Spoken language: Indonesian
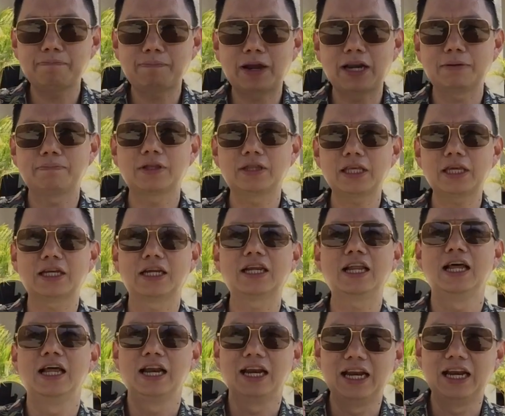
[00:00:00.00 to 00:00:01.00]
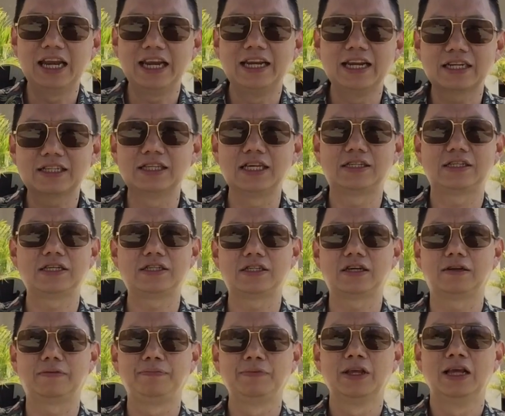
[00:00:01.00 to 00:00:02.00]
paling penting adalah leaders
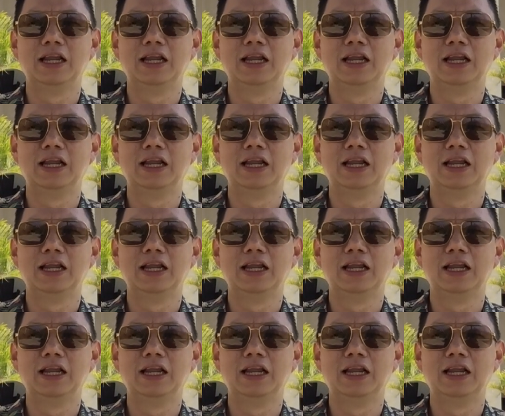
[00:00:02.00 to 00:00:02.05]
decision